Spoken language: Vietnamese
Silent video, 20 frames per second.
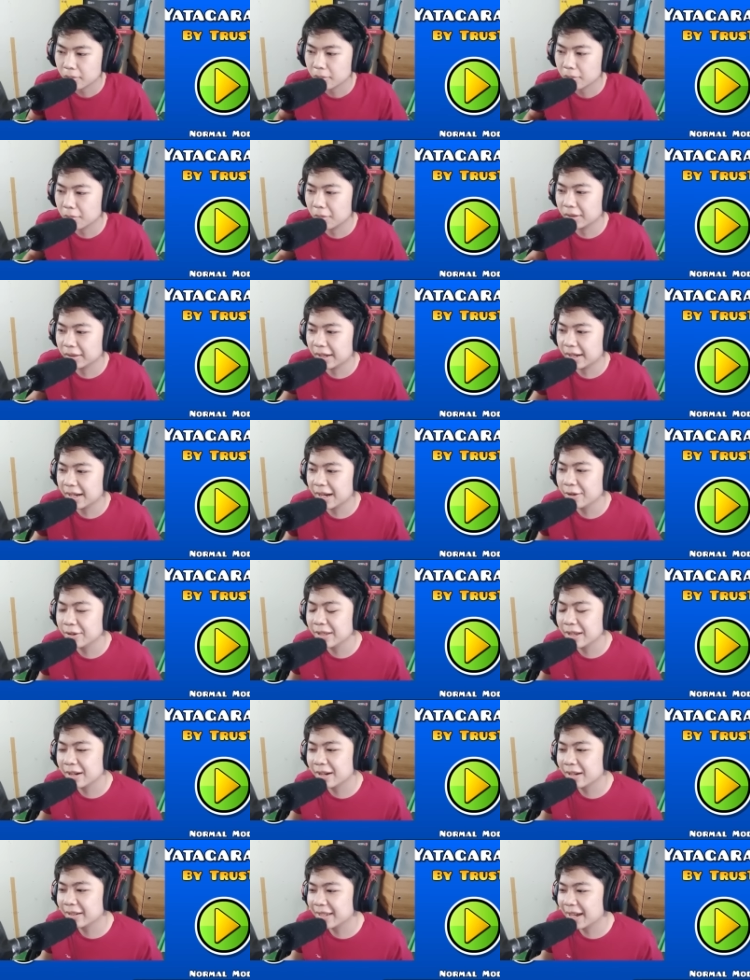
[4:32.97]
mình nghĩ nếu
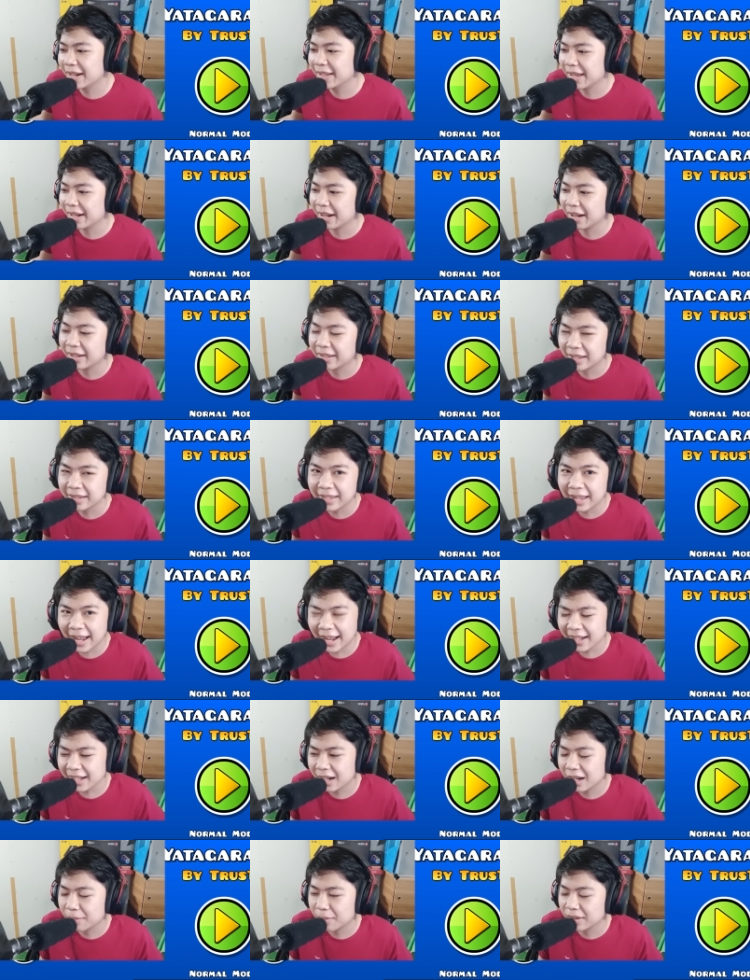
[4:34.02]
như cứ chơi vậy thì sẽ chán
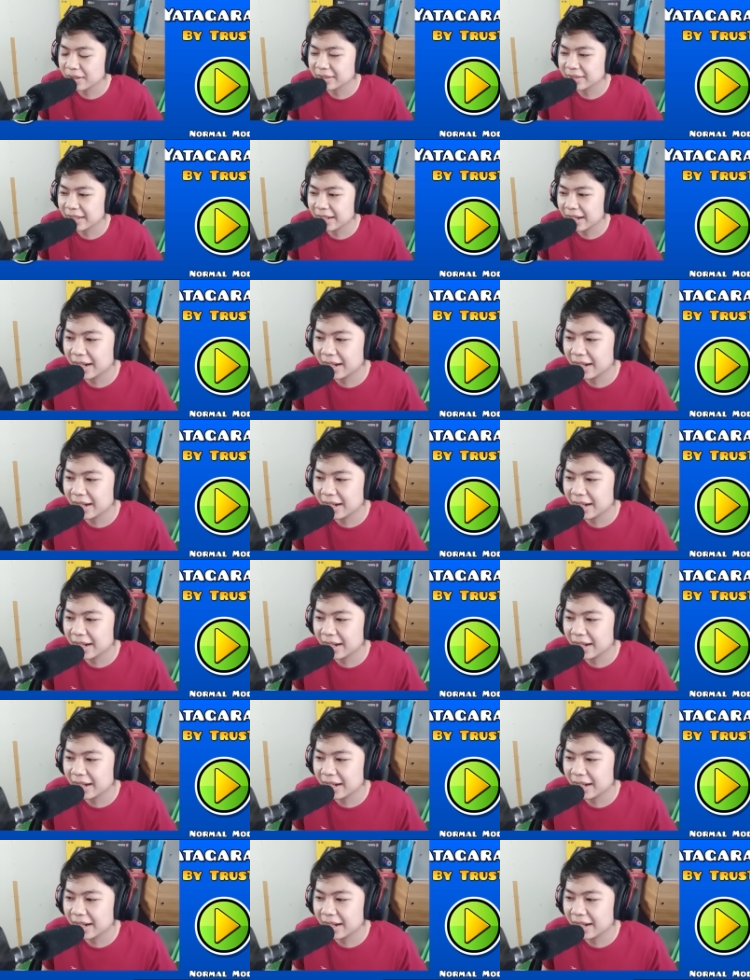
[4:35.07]
nên là mình sẽ